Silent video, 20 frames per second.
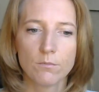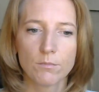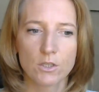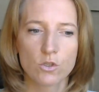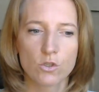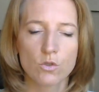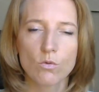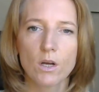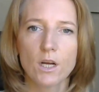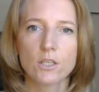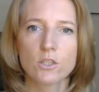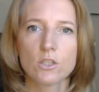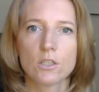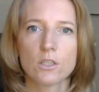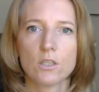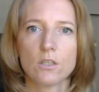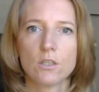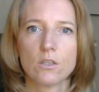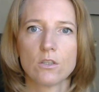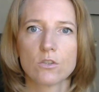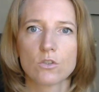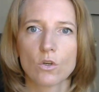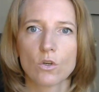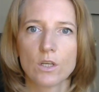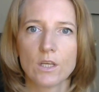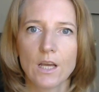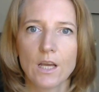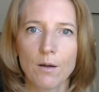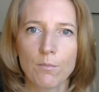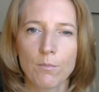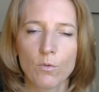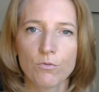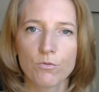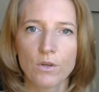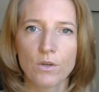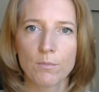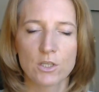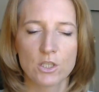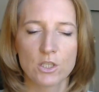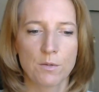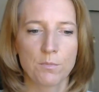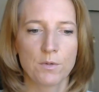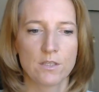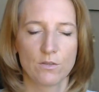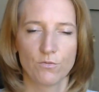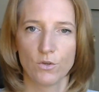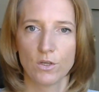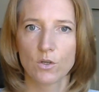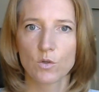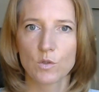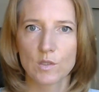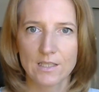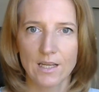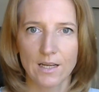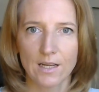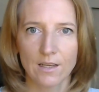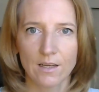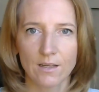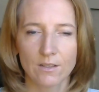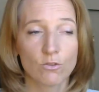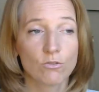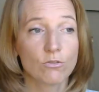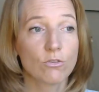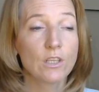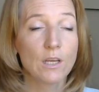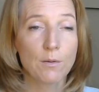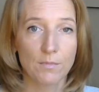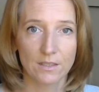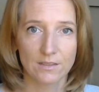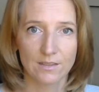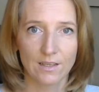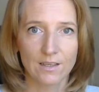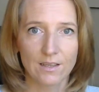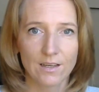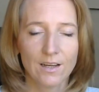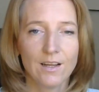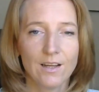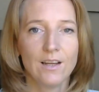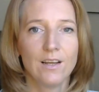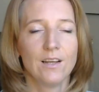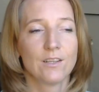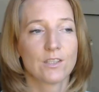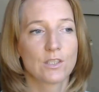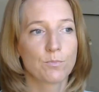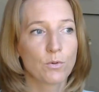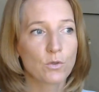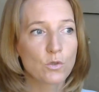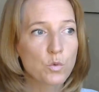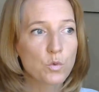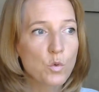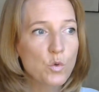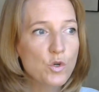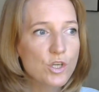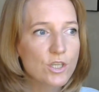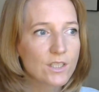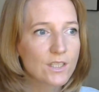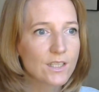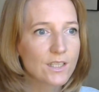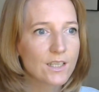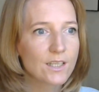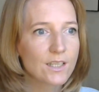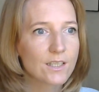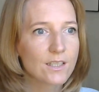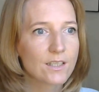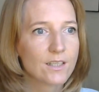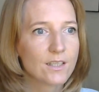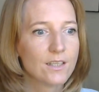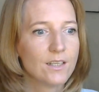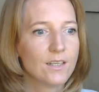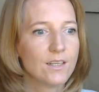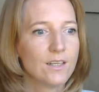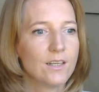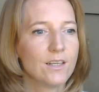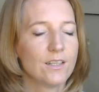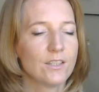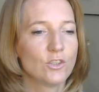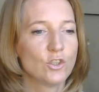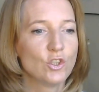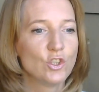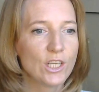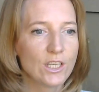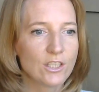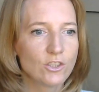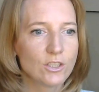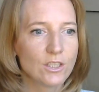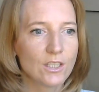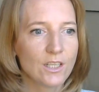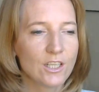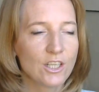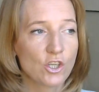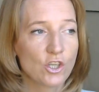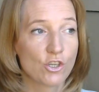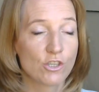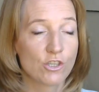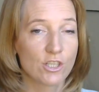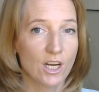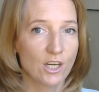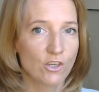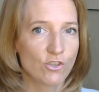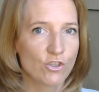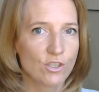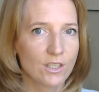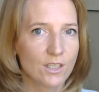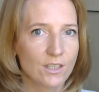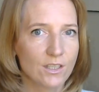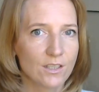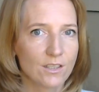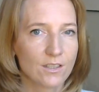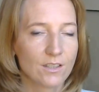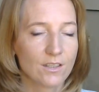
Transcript: masz słuchać, co ja mówię, masz nie mieć swojego zdania. No to nie ma tak. Z posłusznych dzieci grzecznych,